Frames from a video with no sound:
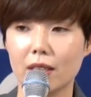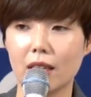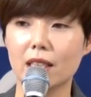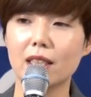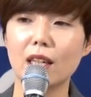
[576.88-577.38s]

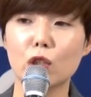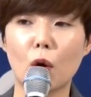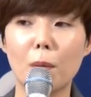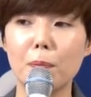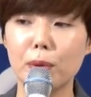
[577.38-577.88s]
자신의
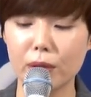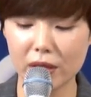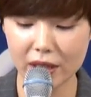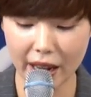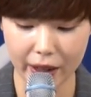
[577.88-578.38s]

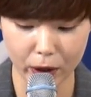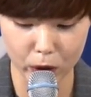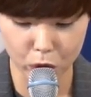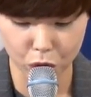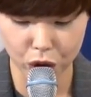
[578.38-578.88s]
전부를
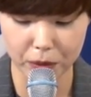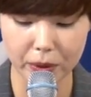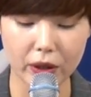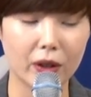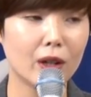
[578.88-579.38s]
내어
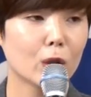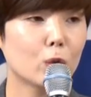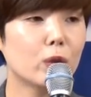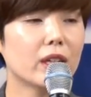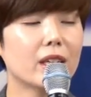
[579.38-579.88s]
주시며
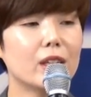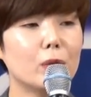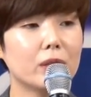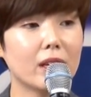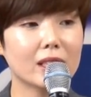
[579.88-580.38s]

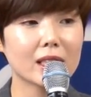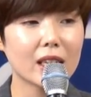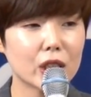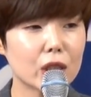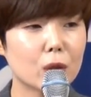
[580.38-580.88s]
우리를 위해
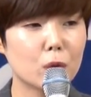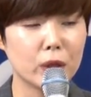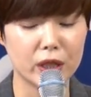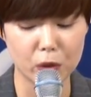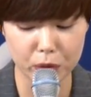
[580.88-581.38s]
사시고
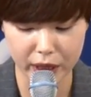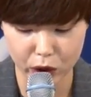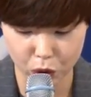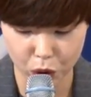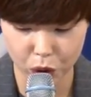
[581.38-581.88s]
우리를
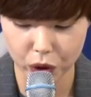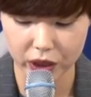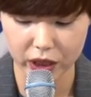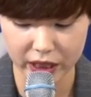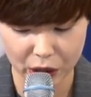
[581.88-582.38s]
위해
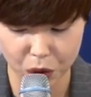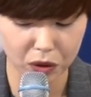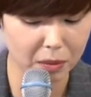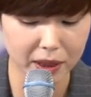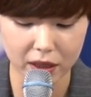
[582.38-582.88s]
죽으신
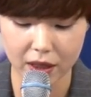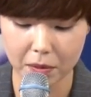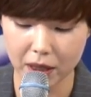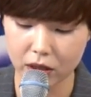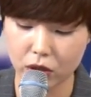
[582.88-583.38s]
예수님의
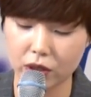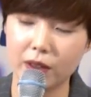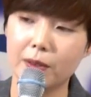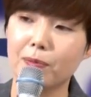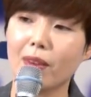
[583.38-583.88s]
사랑
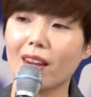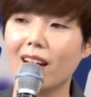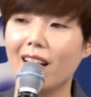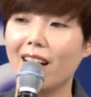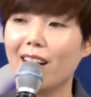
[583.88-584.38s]
말이죠.
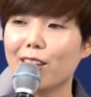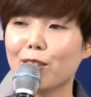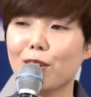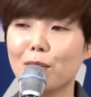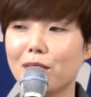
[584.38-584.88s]

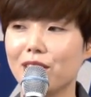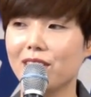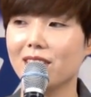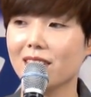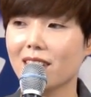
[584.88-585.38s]

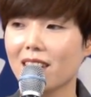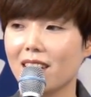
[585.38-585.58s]
여러분